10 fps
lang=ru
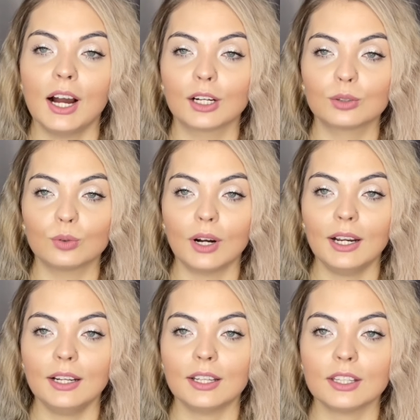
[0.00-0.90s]

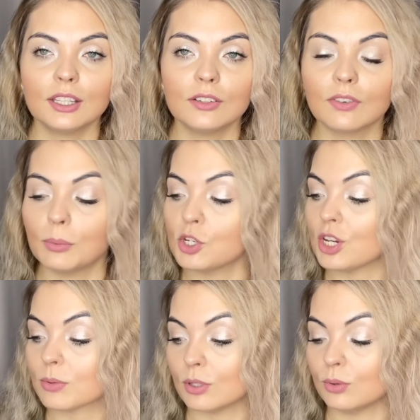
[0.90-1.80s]
актуально, и
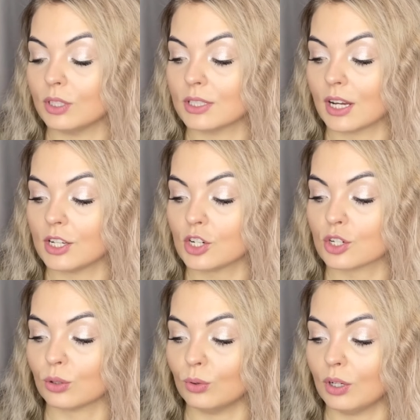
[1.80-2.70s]
вообще абсолютно не скажешь,
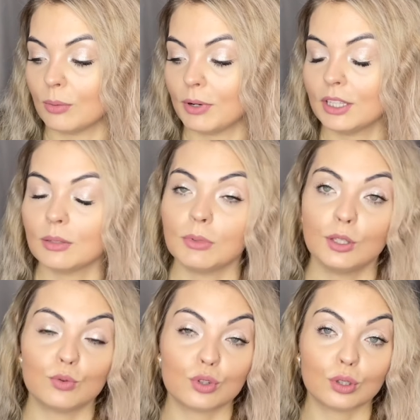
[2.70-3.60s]
что аромат
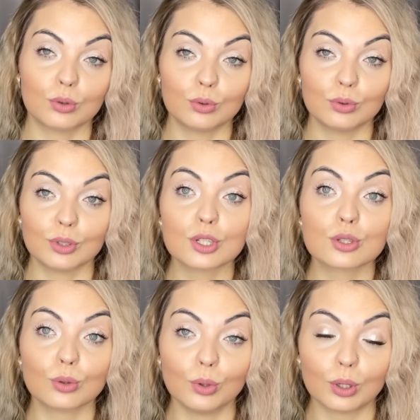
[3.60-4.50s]
имеет уже такую
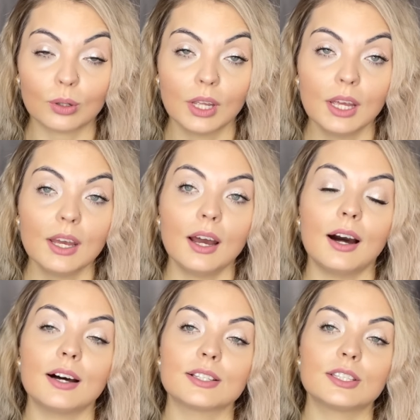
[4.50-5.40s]
историю.
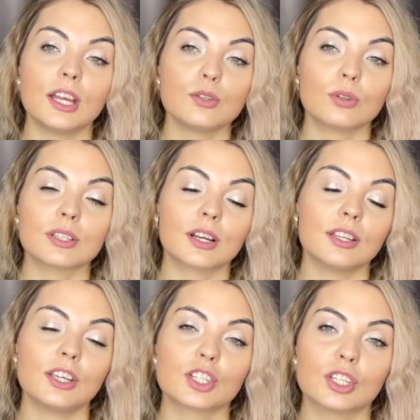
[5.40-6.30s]
А здесь у нас,
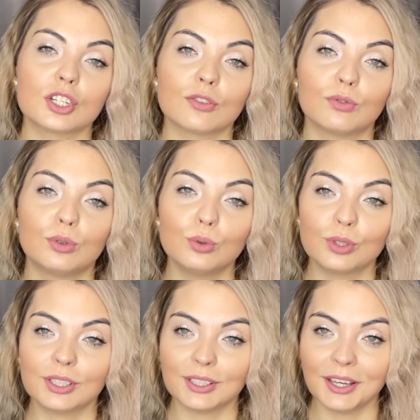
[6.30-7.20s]
конечно же, в
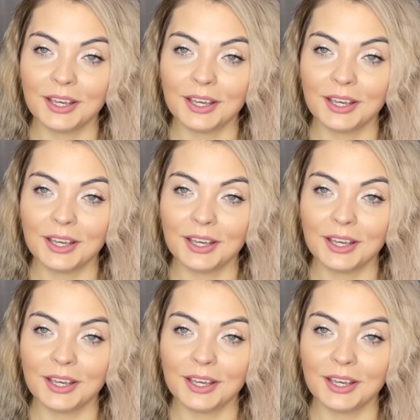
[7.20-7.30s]
духе